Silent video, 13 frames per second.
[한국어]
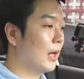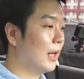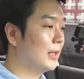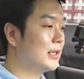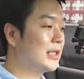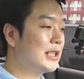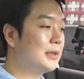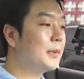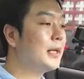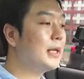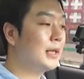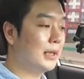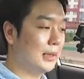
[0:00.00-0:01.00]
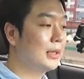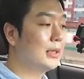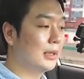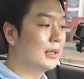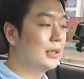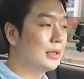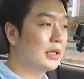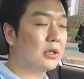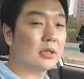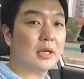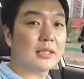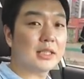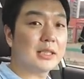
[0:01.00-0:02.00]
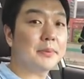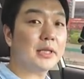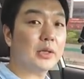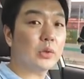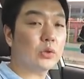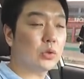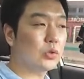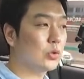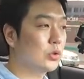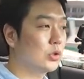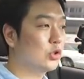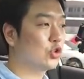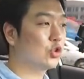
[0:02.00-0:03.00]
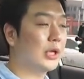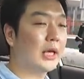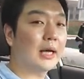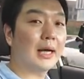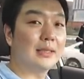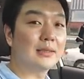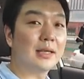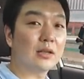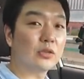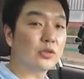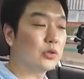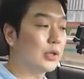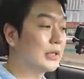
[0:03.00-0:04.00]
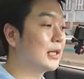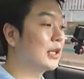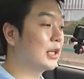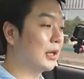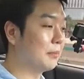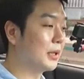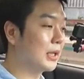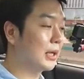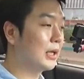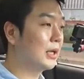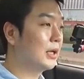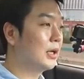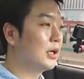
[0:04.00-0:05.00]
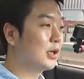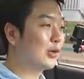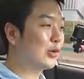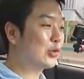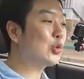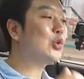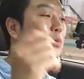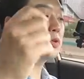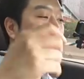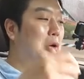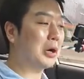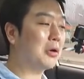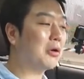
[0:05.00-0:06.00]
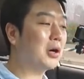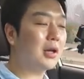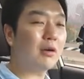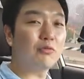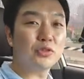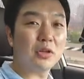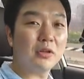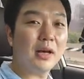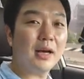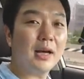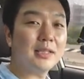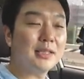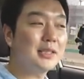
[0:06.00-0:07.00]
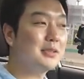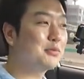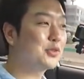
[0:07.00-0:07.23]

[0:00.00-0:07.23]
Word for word: 한 11리터당 한 11km 정도는 주행이 가능할 것으로 예상이 됩니다. 그리고 조금 더 과격하게 운전을 하시는